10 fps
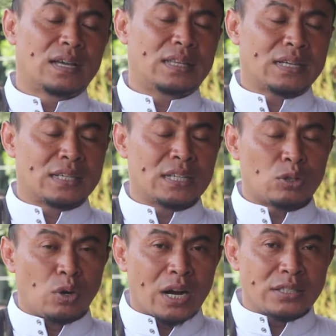Ketika
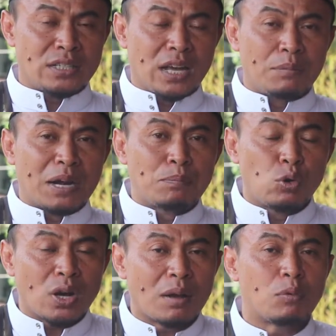seseorang sedang
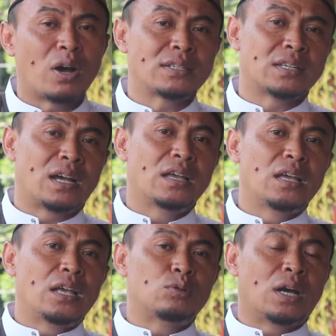berbuka puasa,
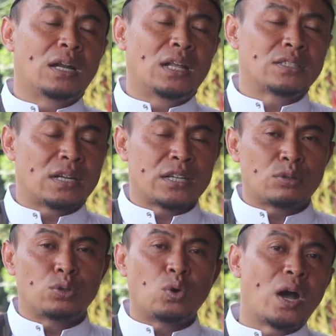itu adalah salah
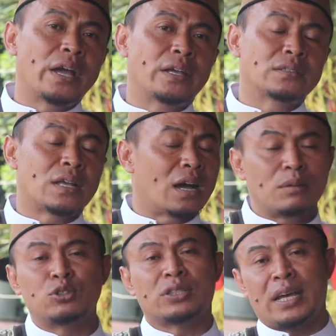satu doa yang
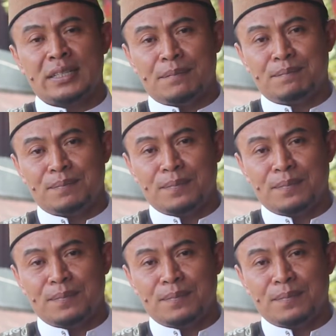sangat mustajab.